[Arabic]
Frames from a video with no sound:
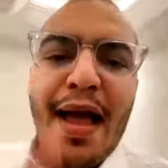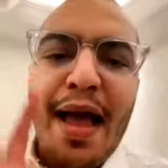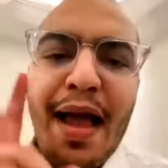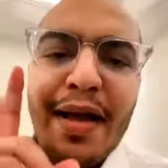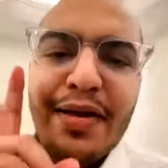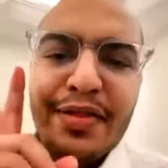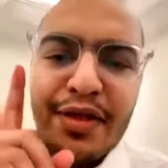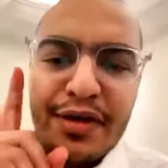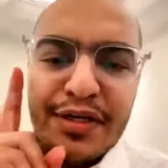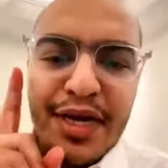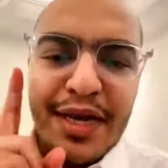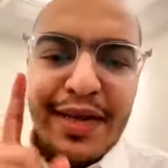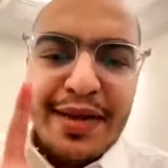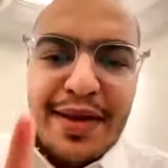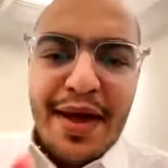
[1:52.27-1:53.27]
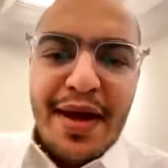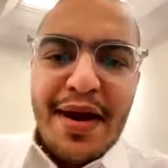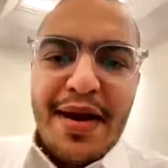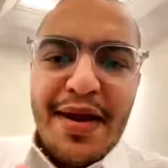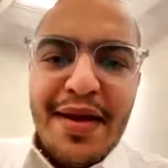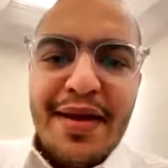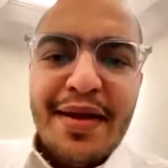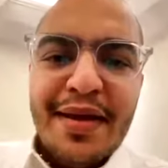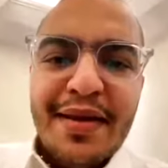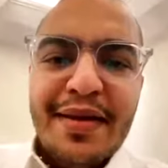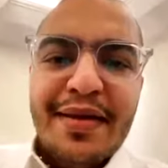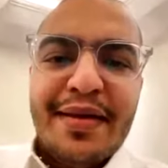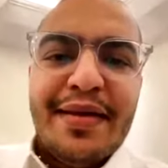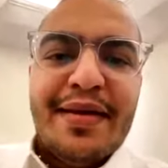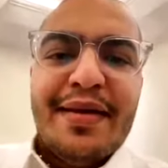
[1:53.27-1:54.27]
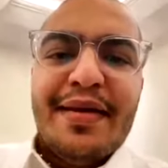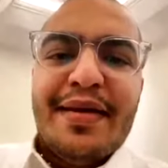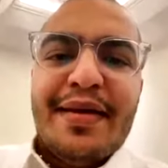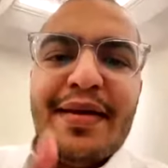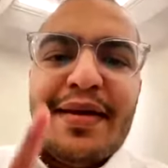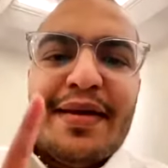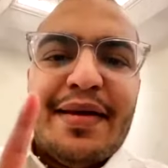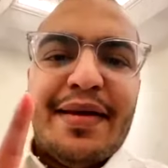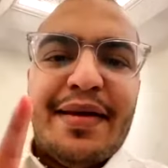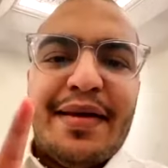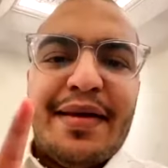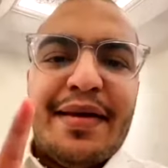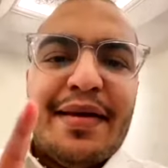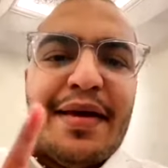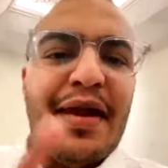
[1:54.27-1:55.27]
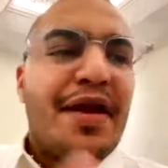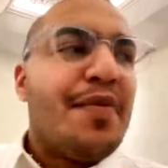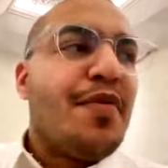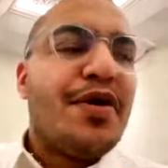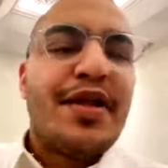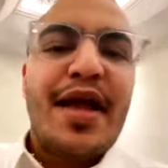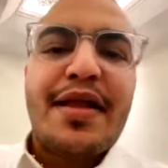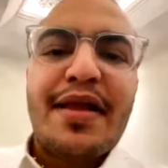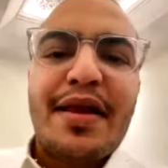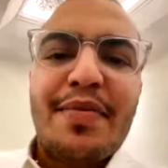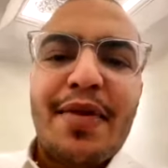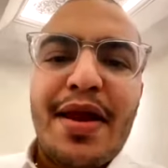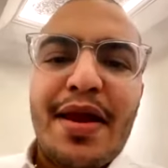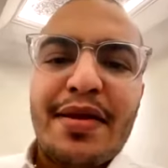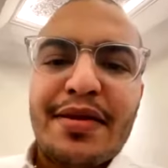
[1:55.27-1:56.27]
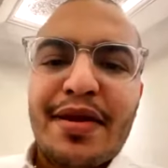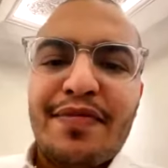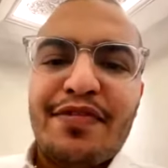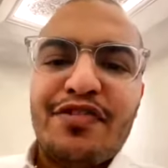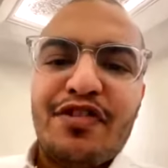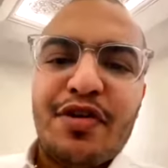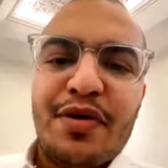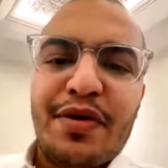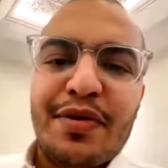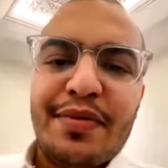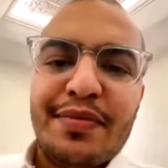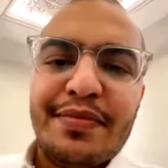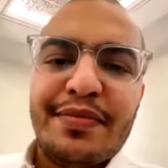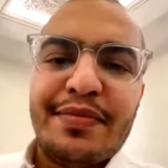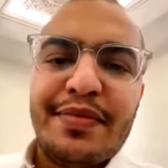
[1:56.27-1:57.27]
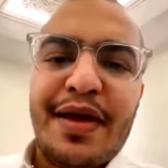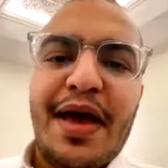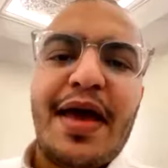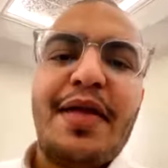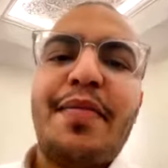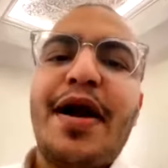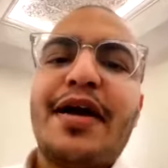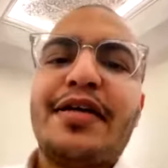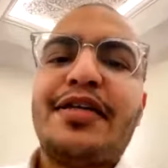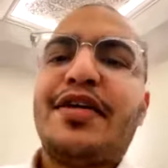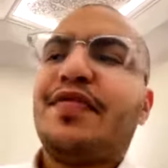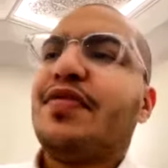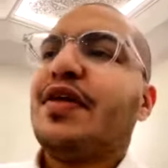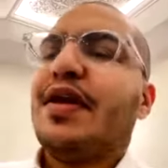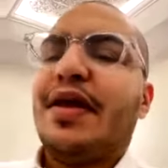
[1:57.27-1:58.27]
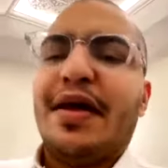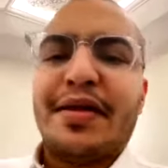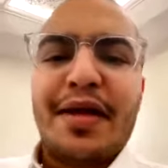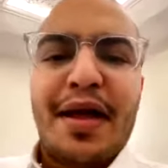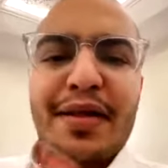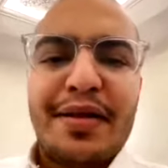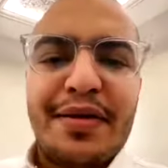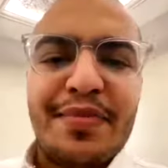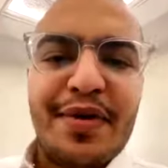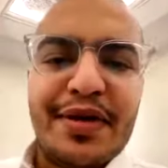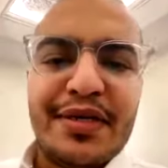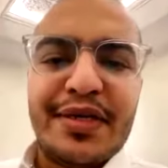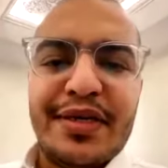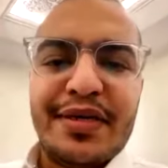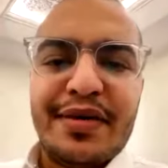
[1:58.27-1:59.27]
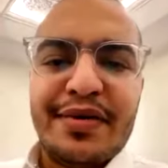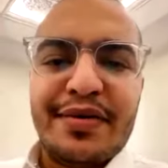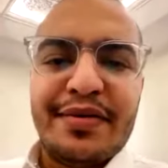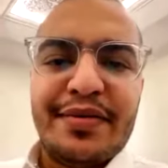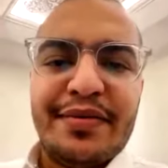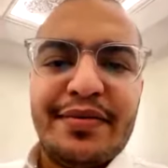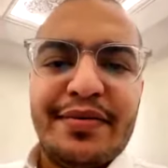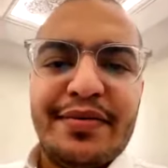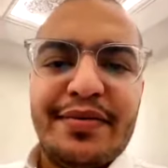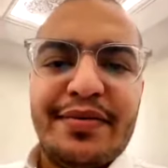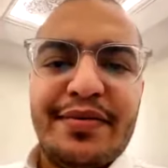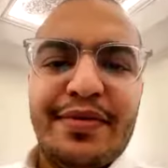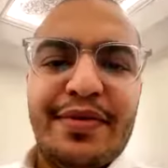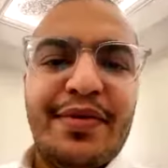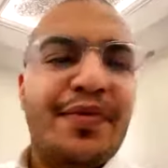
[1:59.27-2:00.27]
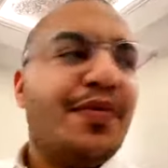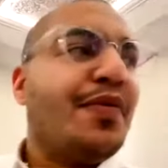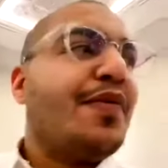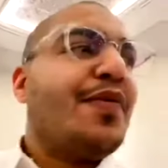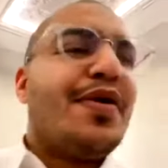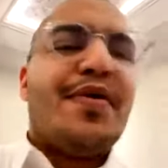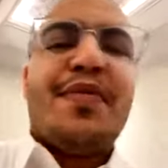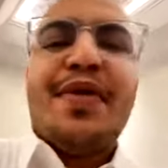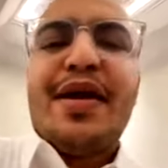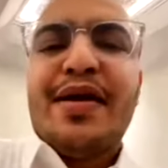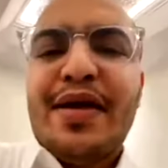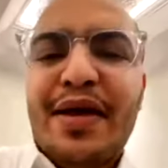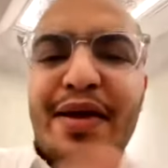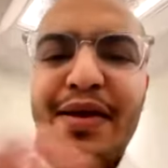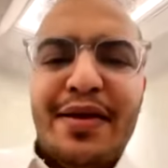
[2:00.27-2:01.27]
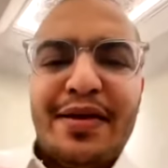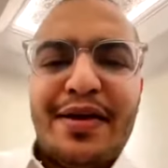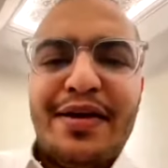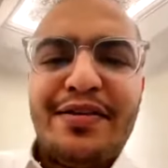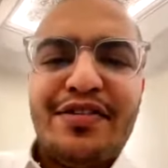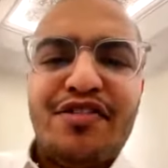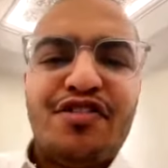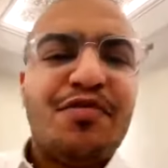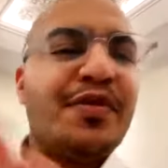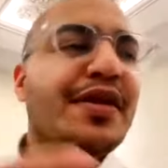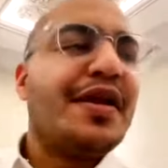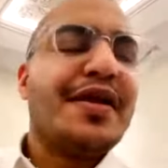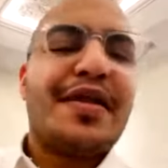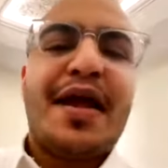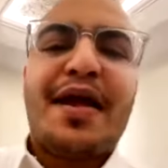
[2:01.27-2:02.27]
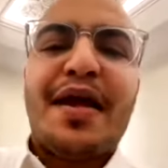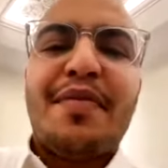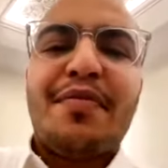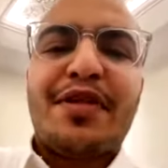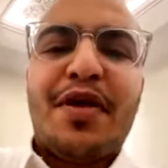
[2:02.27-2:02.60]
أكثر شيء يقهرني الريموتات اللي ما لها تلفزيون انا ما قد شفت ذي اللي عند خالد قماشه ولا كيس السمنت اللي طاق المطر